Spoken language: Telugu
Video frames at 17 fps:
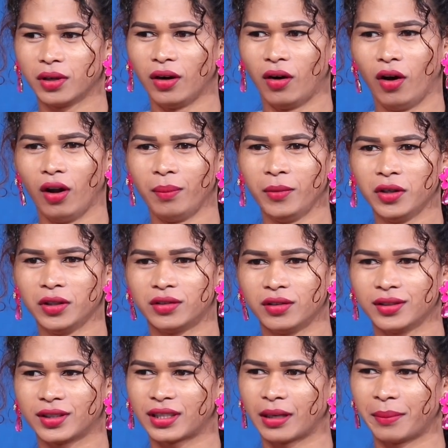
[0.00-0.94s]
కూడా ఆల్మోస్ట్
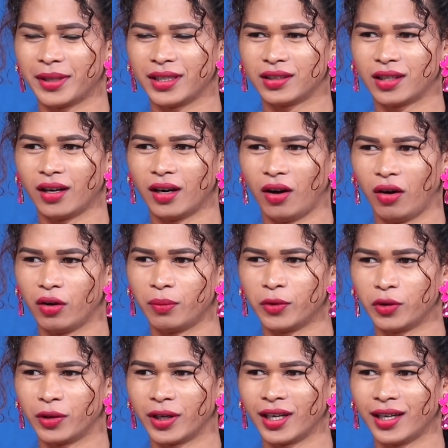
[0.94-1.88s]
సమంత ఆర్
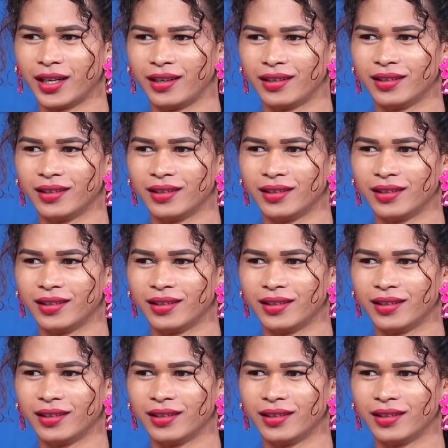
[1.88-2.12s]
మృణాల్